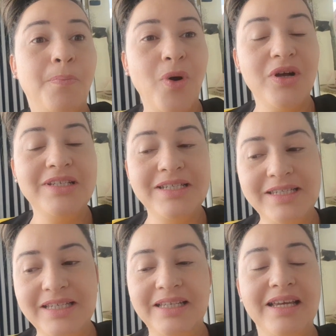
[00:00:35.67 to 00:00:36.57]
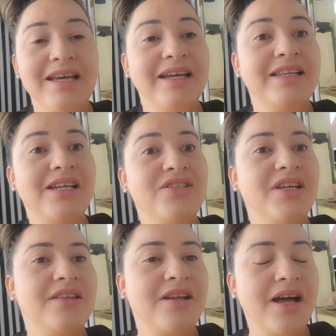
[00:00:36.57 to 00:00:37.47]
Pode sim, desde
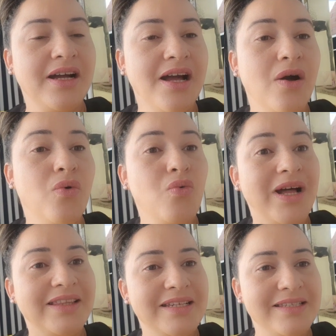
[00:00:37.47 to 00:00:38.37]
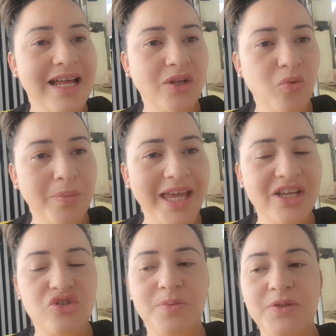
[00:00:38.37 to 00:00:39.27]
que traga um atestado médico,